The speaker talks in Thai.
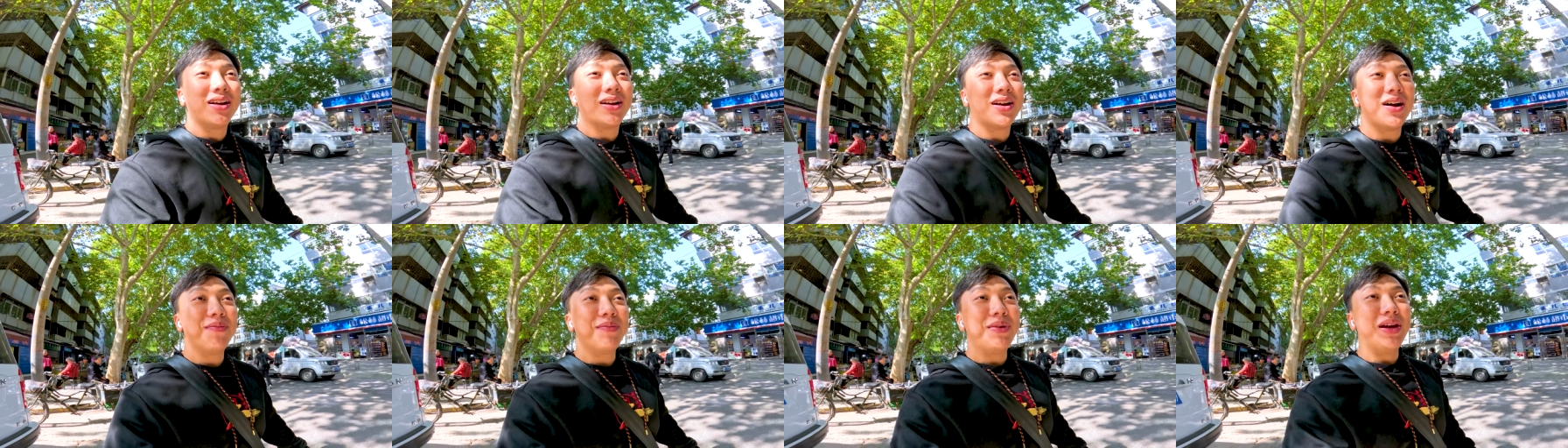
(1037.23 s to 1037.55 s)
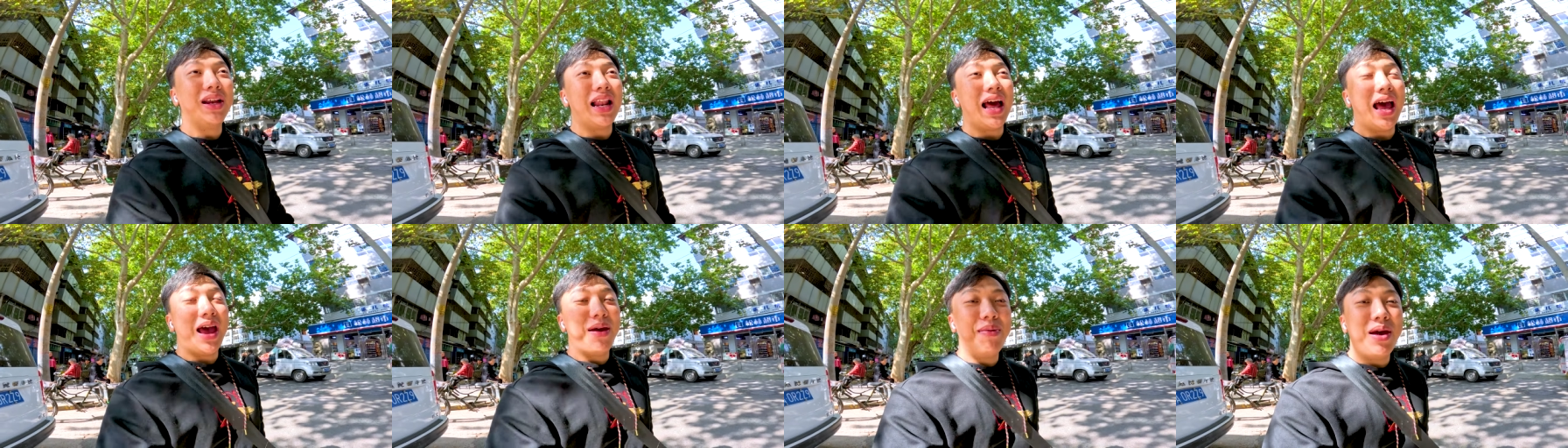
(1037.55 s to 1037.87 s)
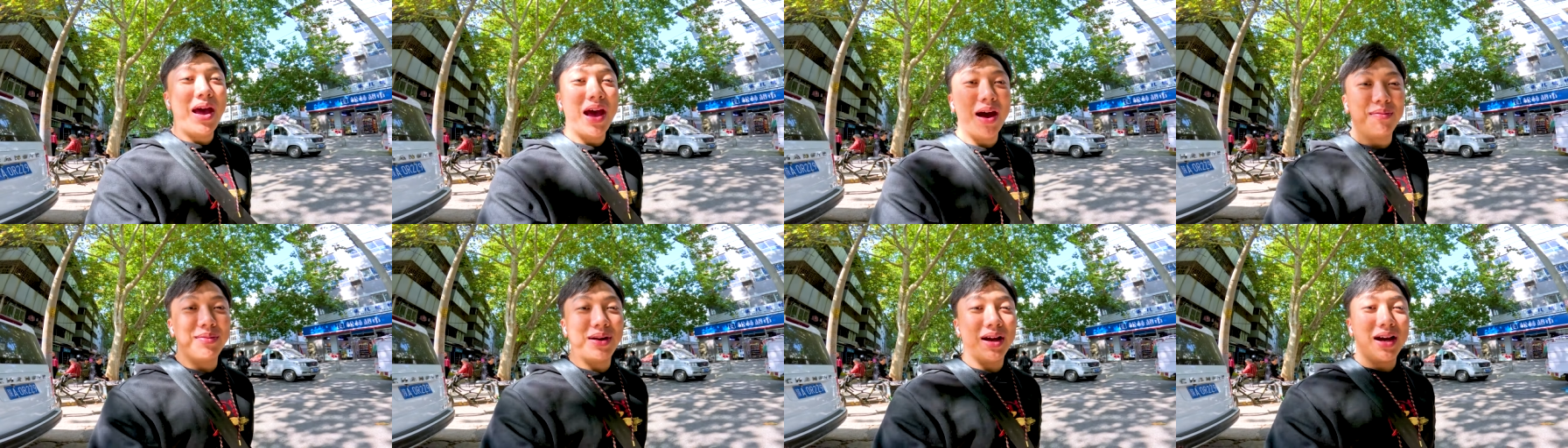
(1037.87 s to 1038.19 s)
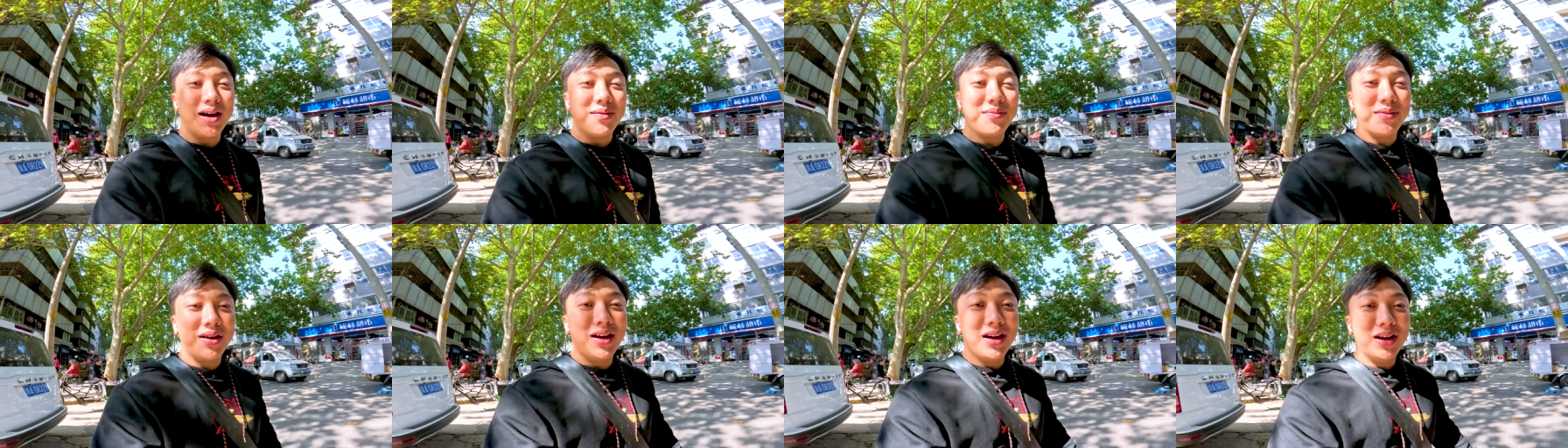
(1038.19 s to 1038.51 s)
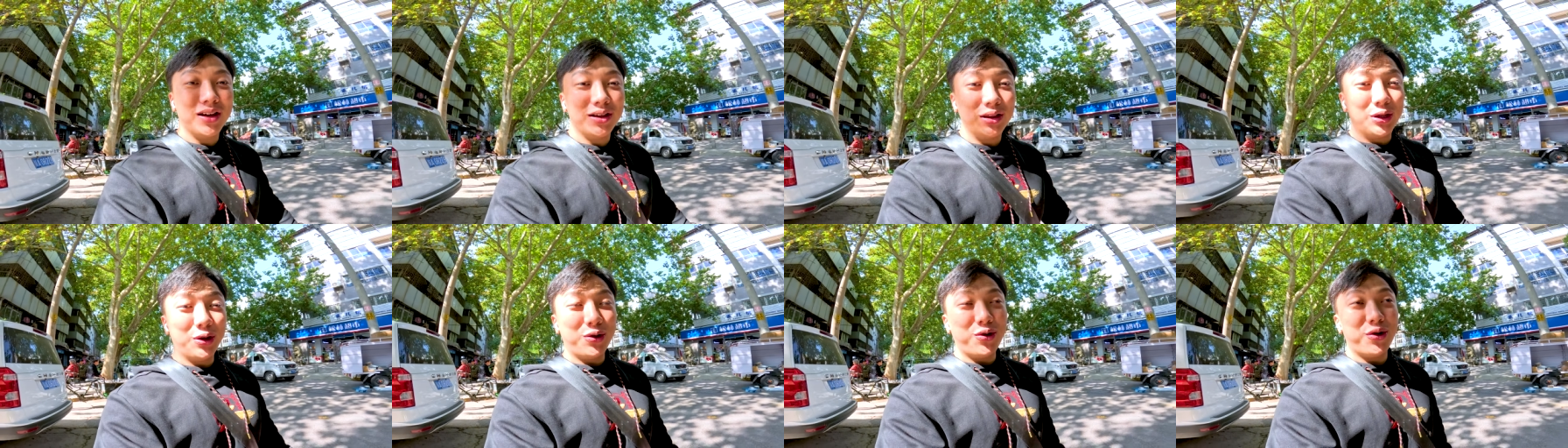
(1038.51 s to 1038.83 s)
ก็มีหลายแบบนะครับ
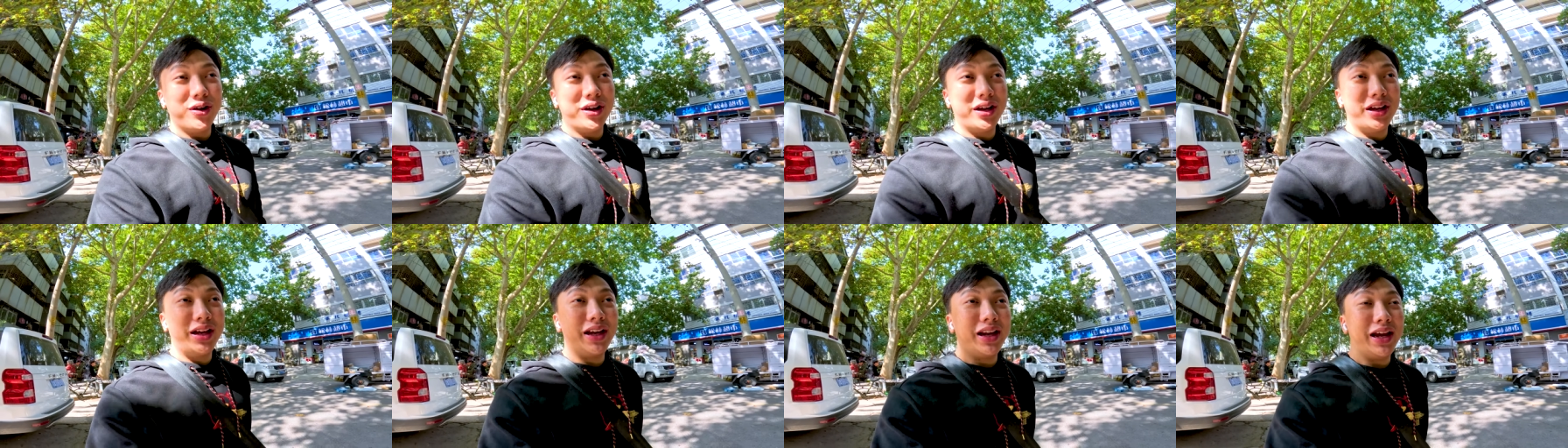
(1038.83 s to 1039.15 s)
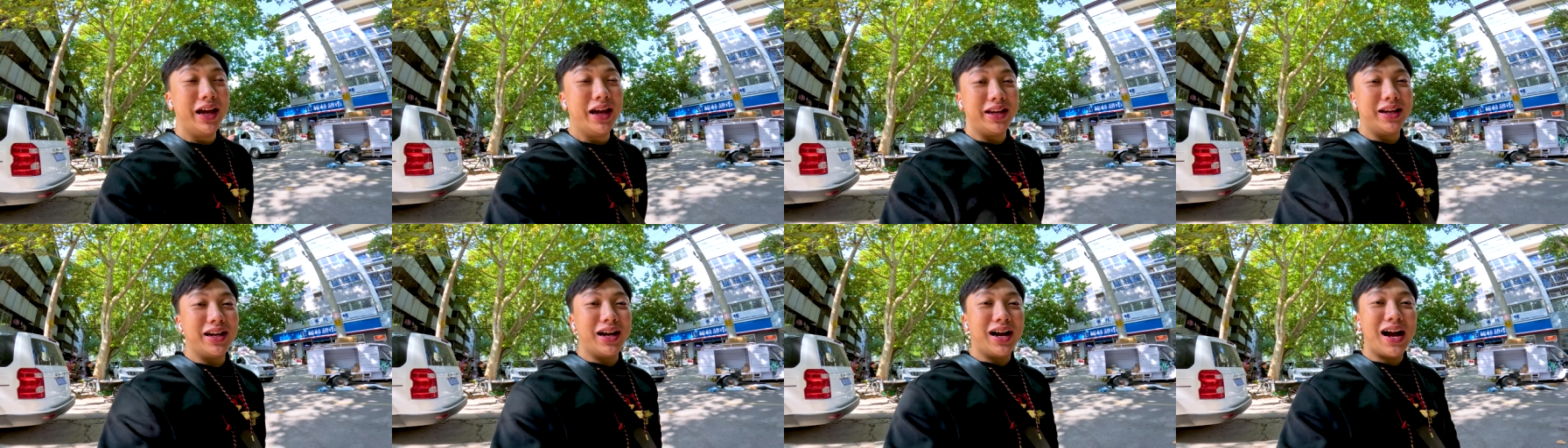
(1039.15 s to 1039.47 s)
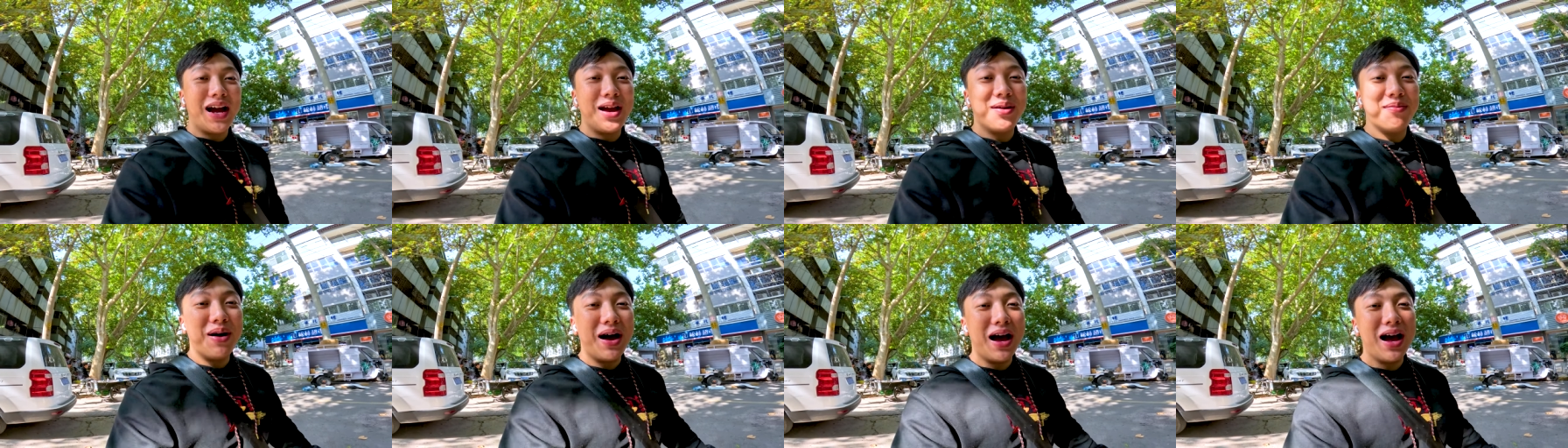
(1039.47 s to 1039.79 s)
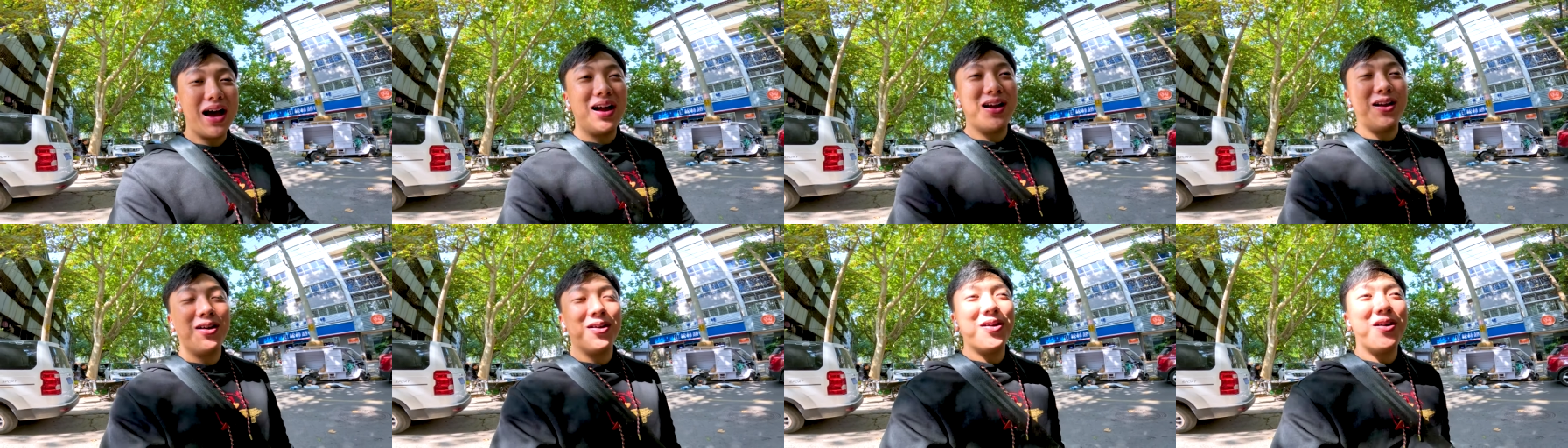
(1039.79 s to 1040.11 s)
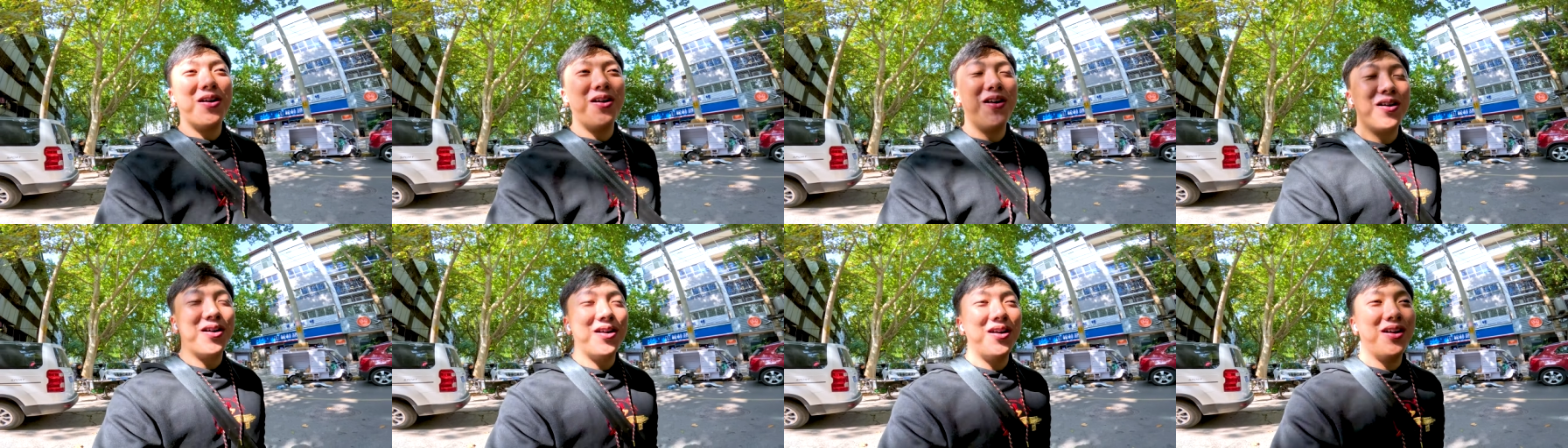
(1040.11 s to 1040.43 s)
ทุกคนคิดเห็นยังไงบ้างแล้วก็